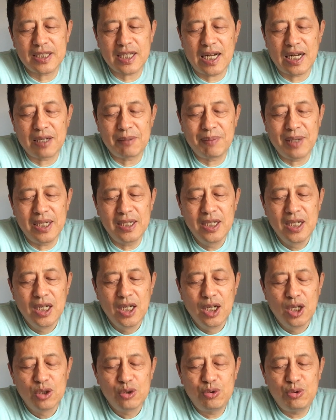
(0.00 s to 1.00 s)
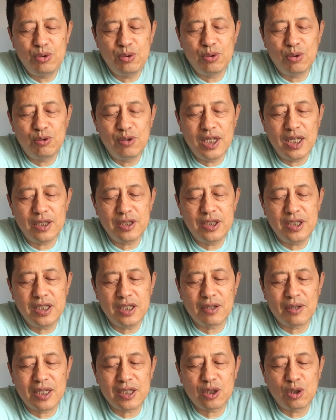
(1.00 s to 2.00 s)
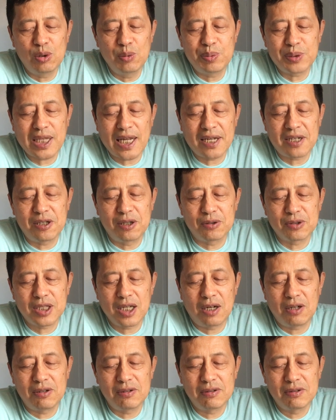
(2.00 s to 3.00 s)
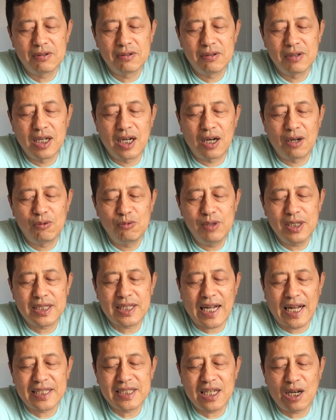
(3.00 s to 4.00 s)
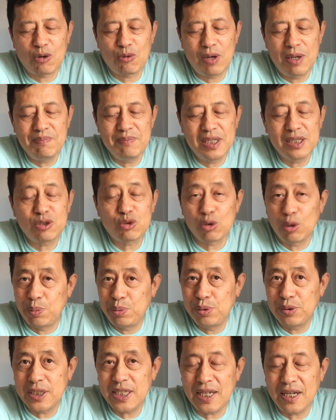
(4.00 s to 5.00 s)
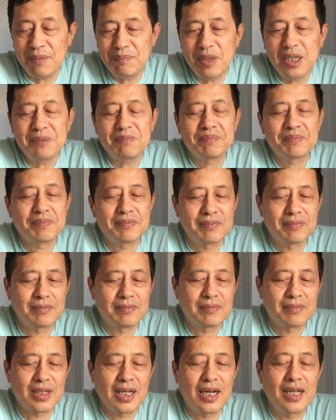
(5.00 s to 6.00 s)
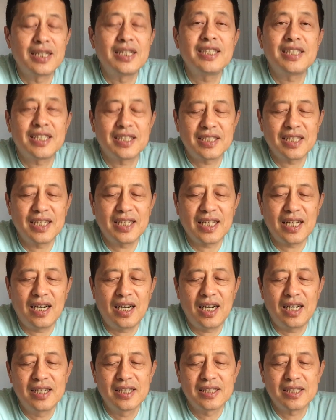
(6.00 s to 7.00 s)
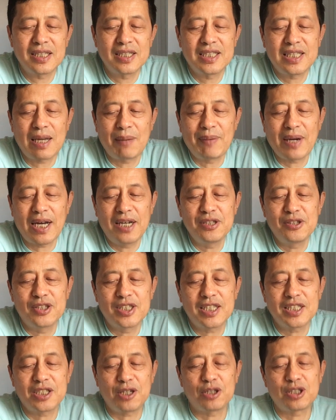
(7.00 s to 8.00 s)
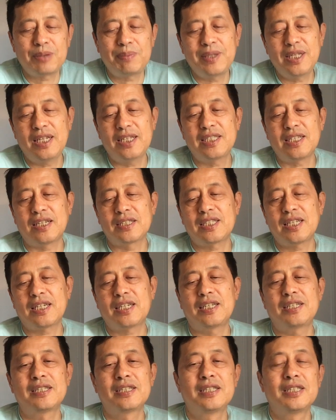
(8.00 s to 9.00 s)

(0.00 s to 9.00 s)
是塔利班聚会，竟然都不戴口罩啊？为打架关门做铺垫吗？啊，理解这一点啊。这下面还有一个小视频也讲这个。